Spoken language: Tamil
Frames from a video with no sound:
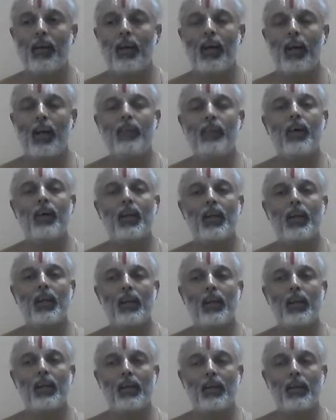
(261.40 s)
ஆழ்வாரை
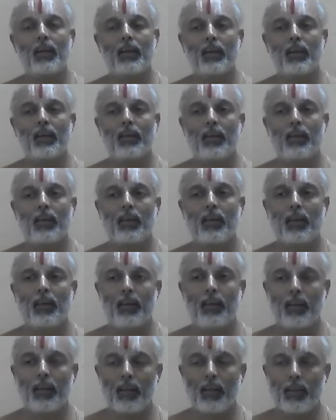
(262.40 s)

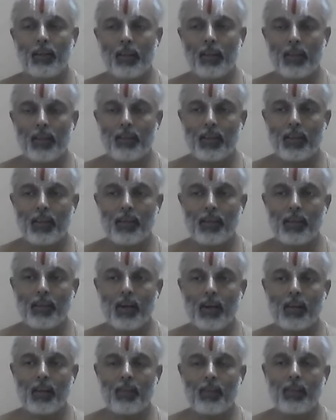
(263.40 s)
இந்த திவிதேச
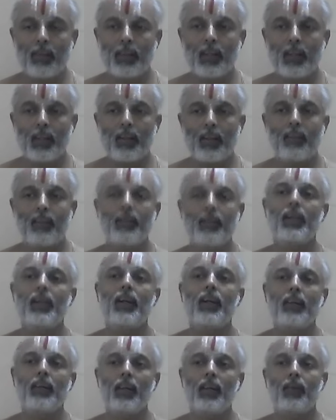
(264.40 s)
அனுபவத்திலிருந்து
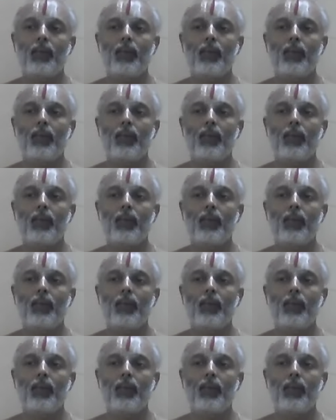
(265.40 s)
மீட்டு எடுத்ததை